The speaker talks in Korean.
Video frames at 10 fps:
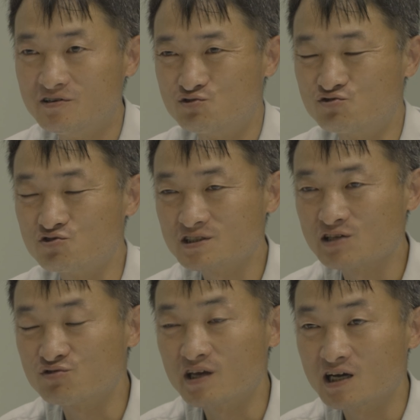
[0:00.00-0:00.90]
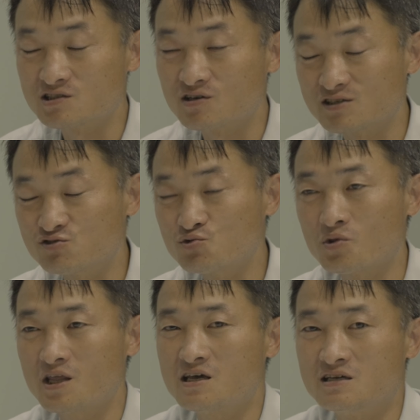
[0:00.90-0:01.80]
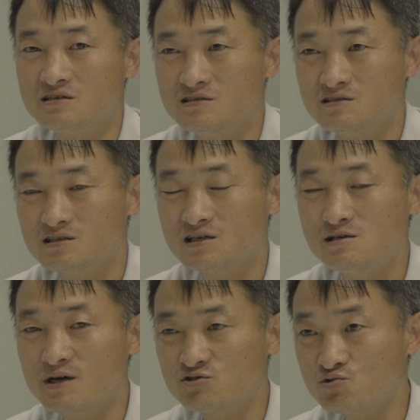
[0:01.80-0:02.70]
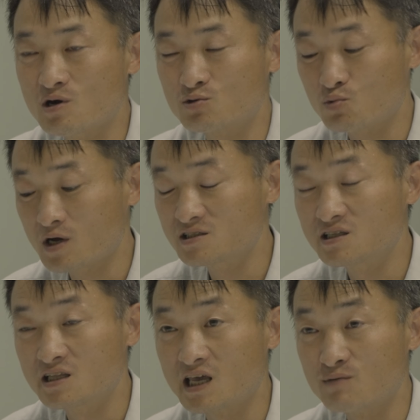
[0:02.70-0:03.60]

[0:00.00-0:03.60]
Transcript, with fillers: 중성자 두 개가 들어간 수소인데 얘는 일반 수소하고 똑같은데 되게